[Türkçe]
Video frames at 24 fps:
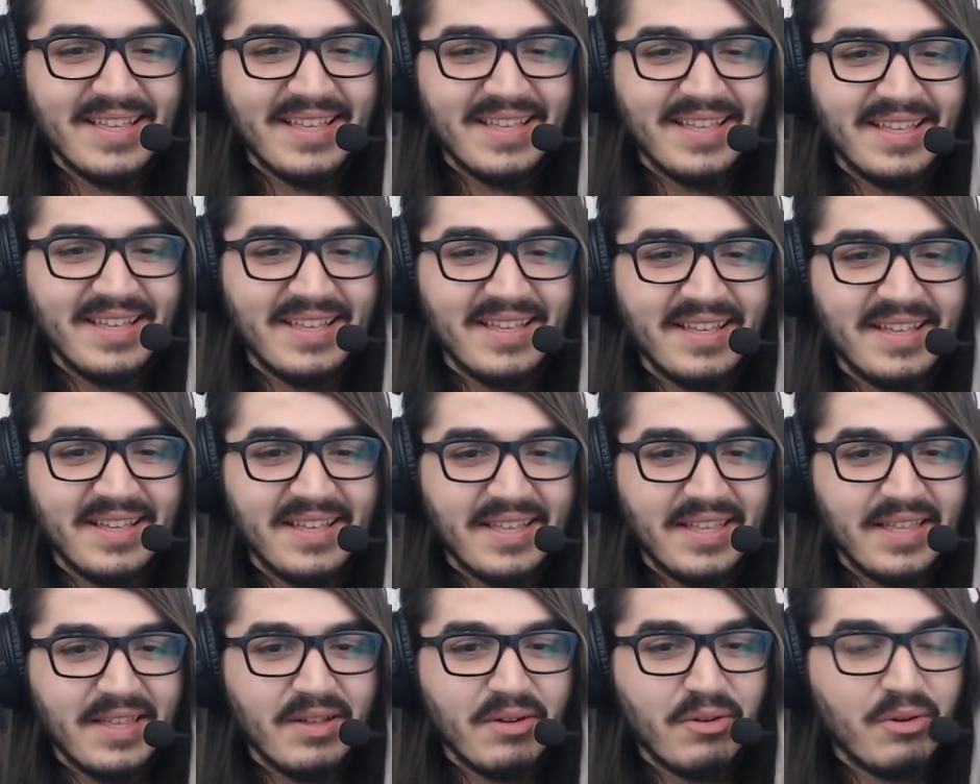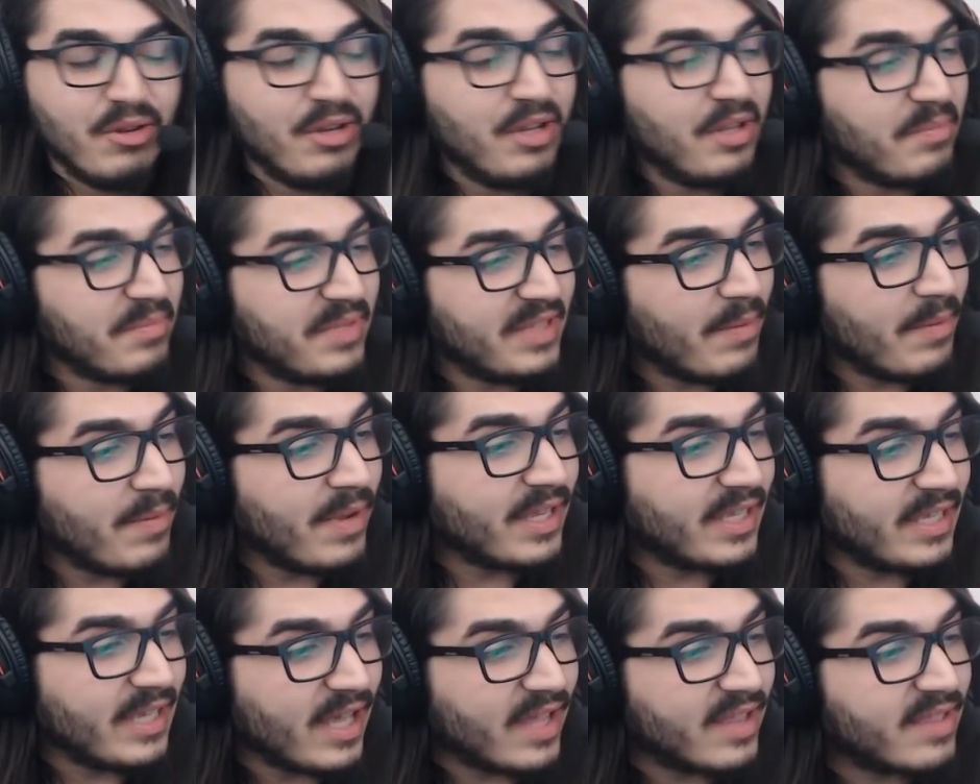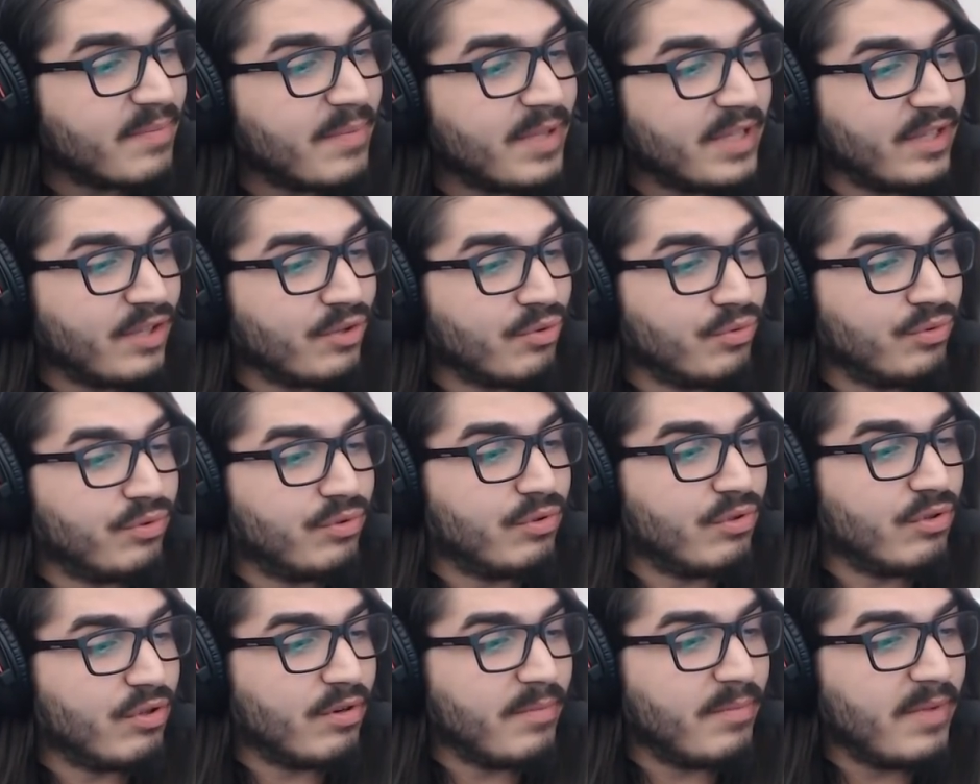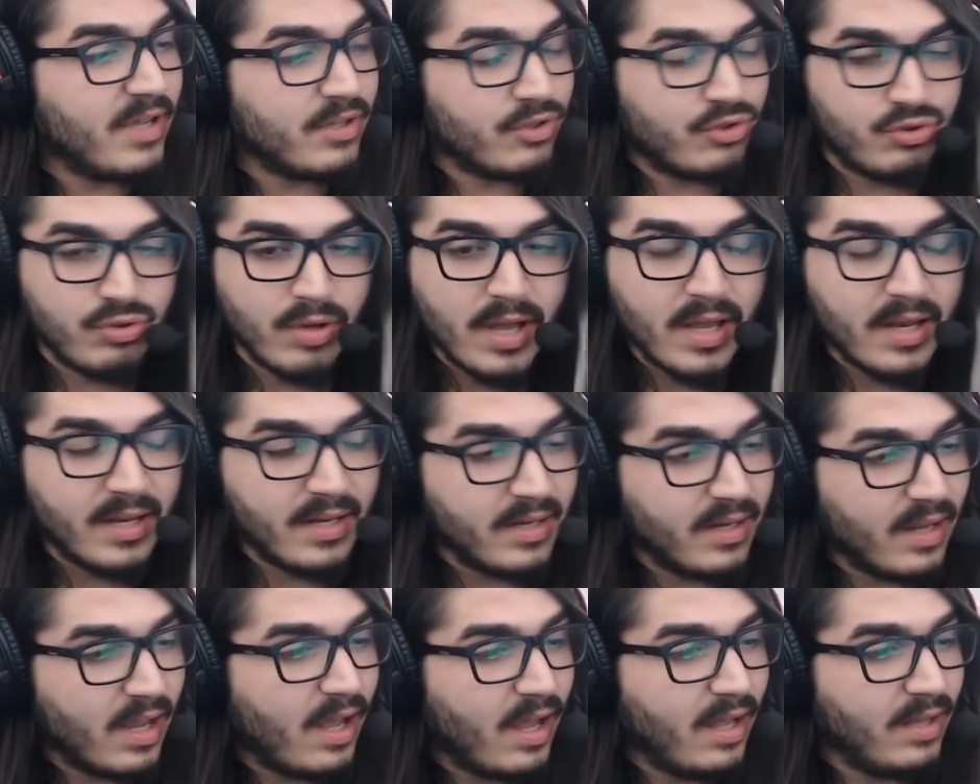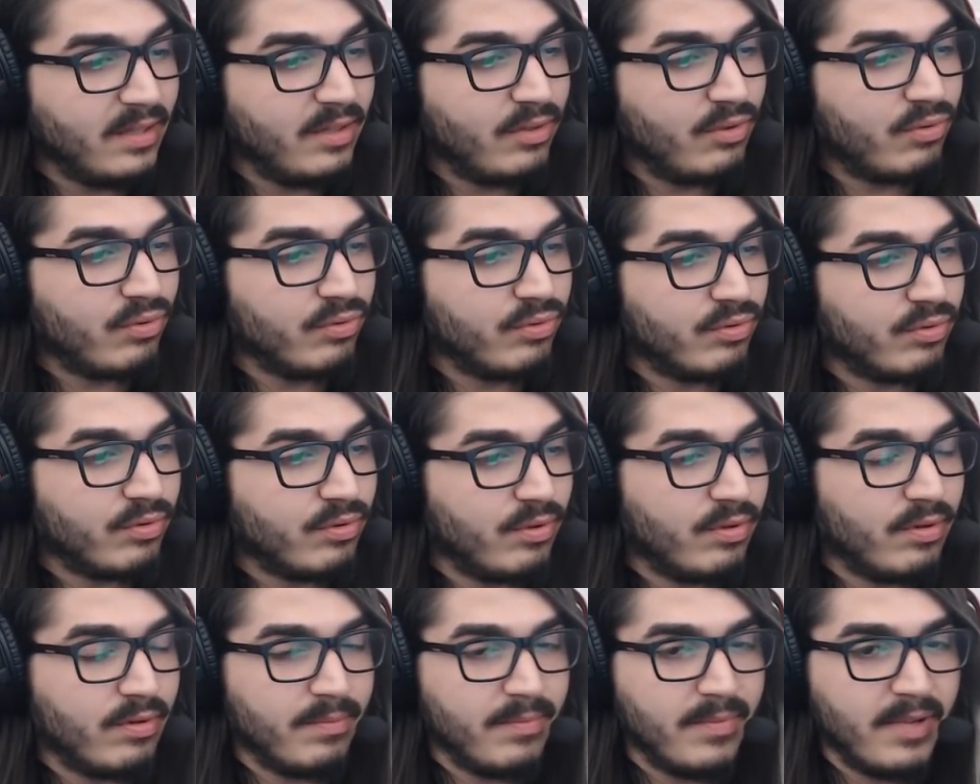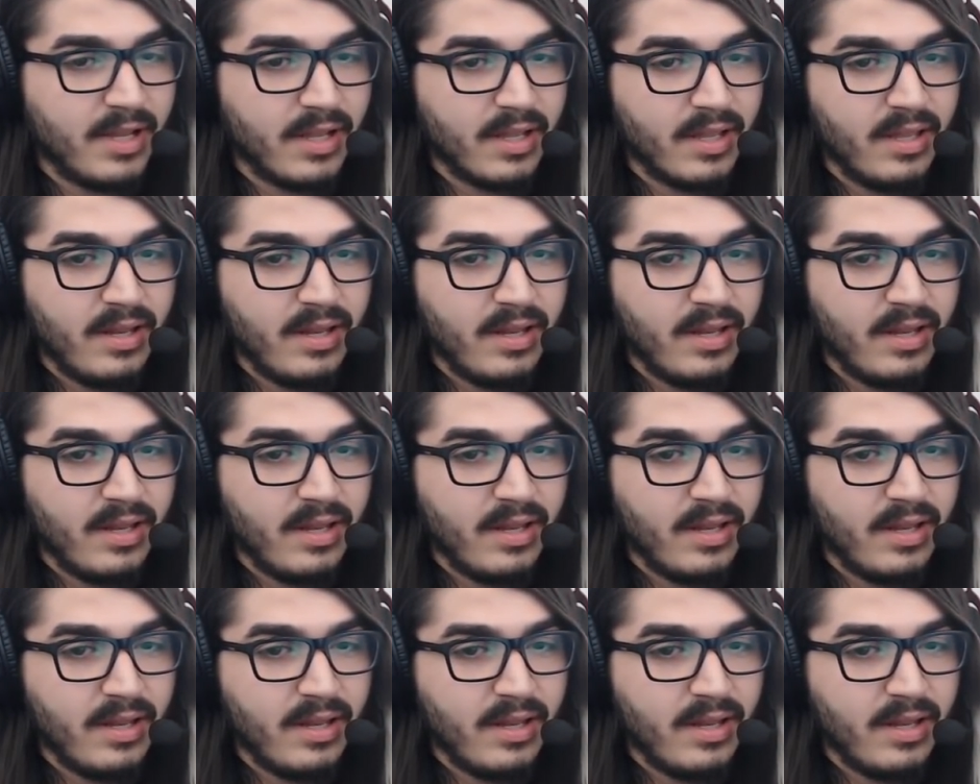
Oğuz gülüyor diye. Oğlum bir de bak yazmadan uyduruyorum ha. Şu an anlık uyduruyorum bak.